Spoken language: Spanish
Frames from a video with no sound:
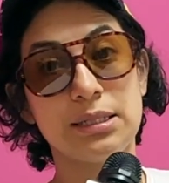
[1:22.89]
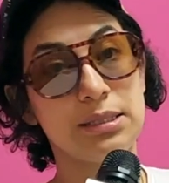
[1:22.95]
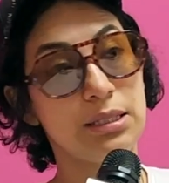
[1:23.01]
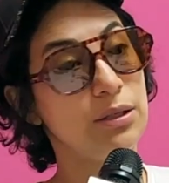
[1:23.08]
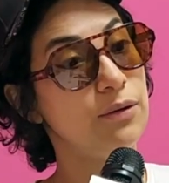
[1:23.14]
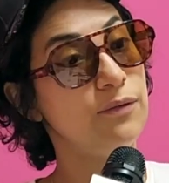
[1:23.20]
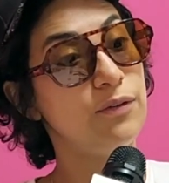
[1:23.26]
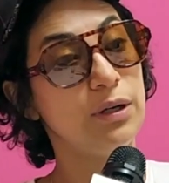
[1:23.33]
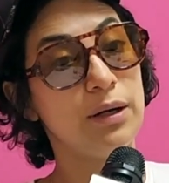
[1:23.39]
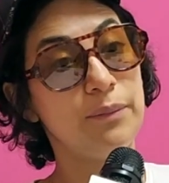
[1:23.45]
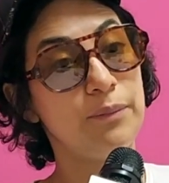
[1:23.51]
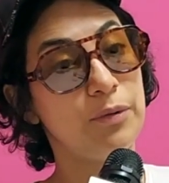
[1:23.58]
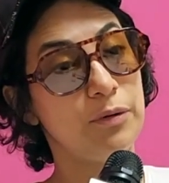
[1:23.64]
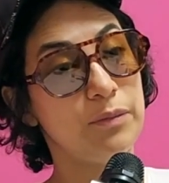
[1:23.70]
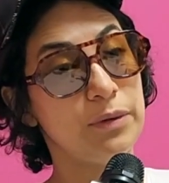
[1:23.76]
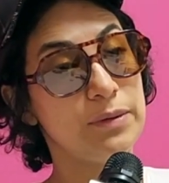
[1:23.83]
si no
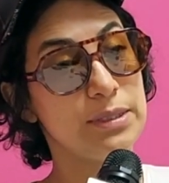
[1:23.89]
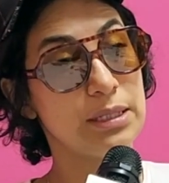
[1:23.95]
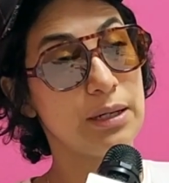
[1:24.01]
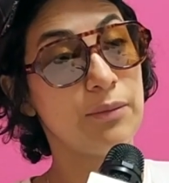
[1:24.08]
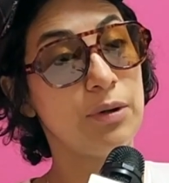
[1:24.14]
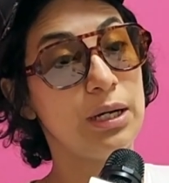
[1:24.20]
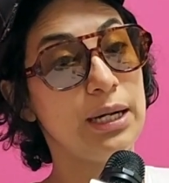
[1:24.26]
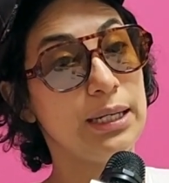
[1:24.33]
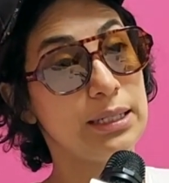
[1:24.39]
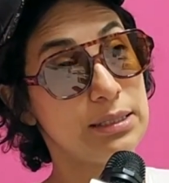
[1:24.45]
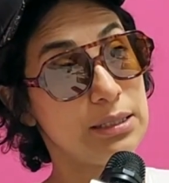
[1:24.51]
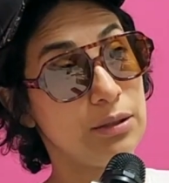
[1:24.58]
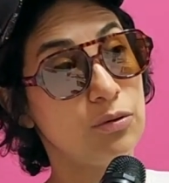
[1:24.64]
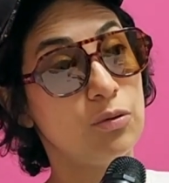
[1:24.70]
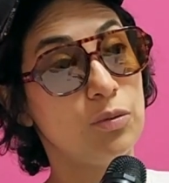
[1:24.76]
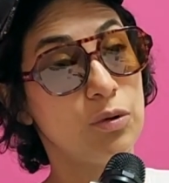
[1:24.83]
fuera por mi bisabuela y que
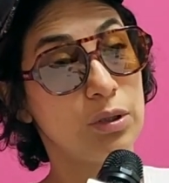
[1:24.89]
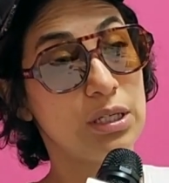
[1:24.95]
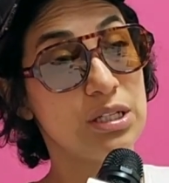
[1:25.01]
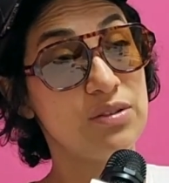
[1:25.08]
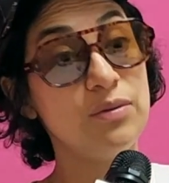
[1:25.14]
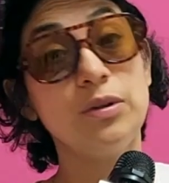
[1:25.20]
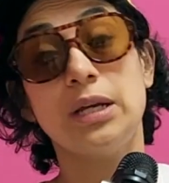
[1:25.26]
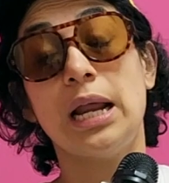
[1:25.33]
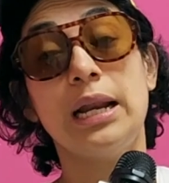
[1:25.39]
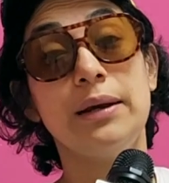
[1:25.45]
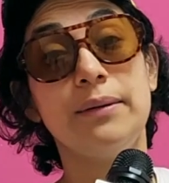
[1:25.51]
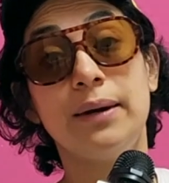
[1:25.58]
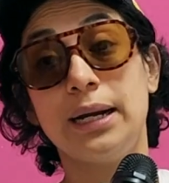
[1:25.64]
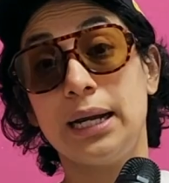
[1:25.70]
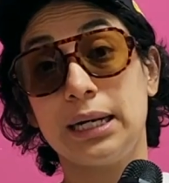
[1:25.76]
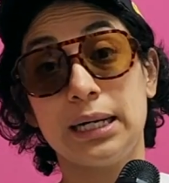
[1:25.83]
se tuvo que disfrazar, ya le
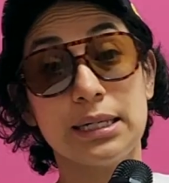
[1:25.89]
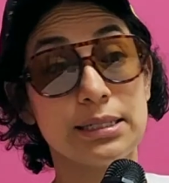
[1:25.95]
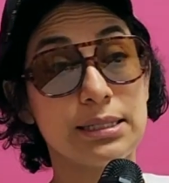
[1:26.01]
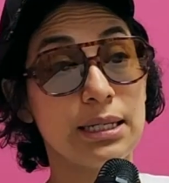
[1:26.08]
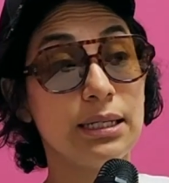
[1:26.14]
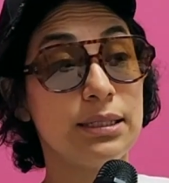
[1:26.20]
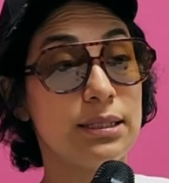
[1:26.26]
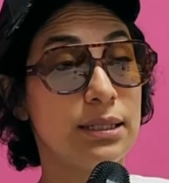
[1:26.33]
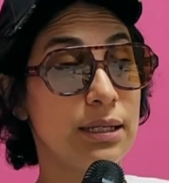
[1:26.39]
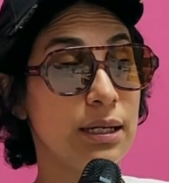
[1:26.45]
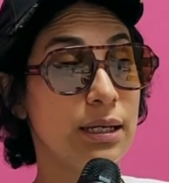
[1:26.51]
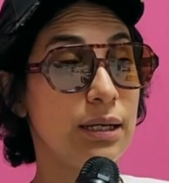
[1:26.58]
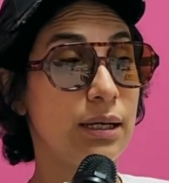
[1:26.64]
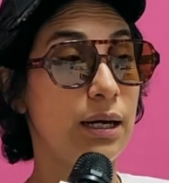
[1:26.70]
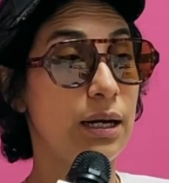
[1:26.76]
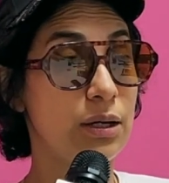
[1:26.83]
iban a casar
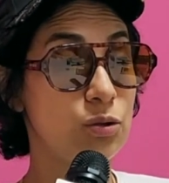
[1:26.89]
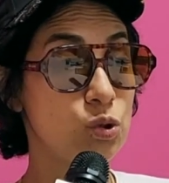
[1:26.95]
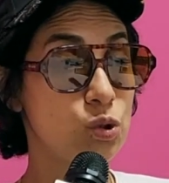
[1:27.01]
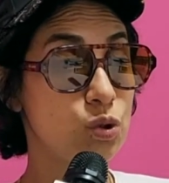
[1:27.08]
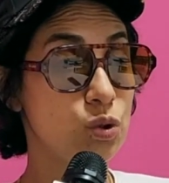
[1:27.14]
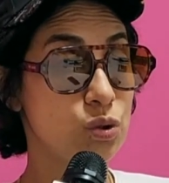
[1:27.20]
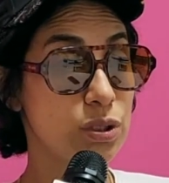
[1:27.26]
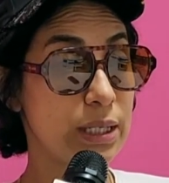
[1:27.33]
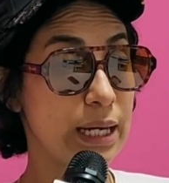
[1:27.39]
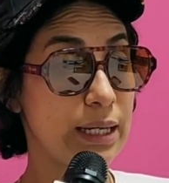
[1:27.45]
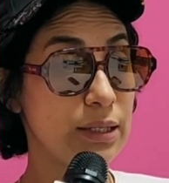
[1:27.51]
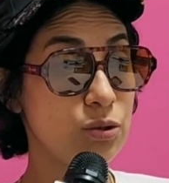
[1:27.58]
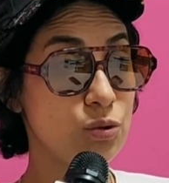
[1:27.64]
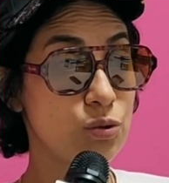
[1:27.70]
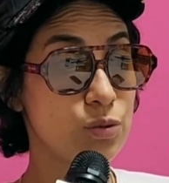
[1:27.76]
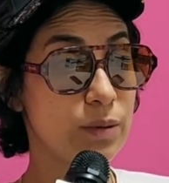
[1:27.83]
a los 12
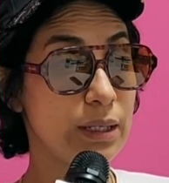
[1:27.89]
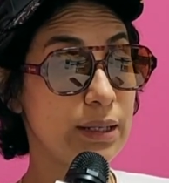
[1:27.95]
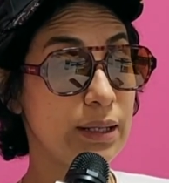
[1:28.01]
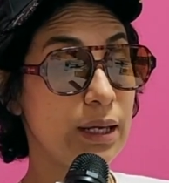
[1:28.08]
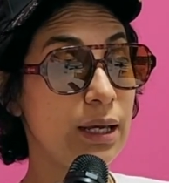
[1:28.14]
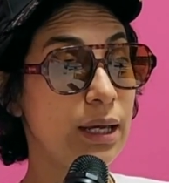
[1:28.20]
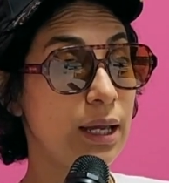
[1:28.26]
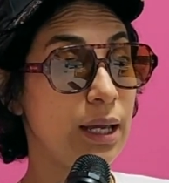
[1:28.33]
años, ¿verdad?